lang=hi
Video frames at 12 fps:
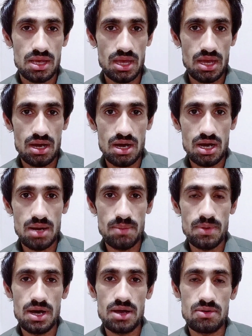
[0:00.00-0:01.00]
कि
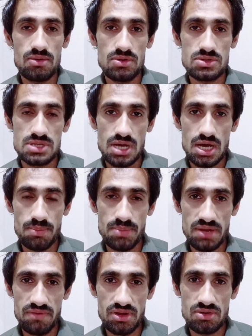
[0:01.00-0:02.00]
आप हर रोज़
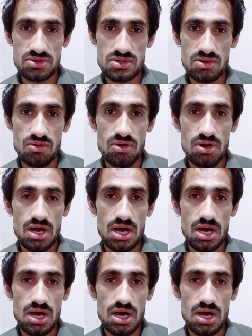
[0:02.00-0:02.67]
अपनी वीडियोस को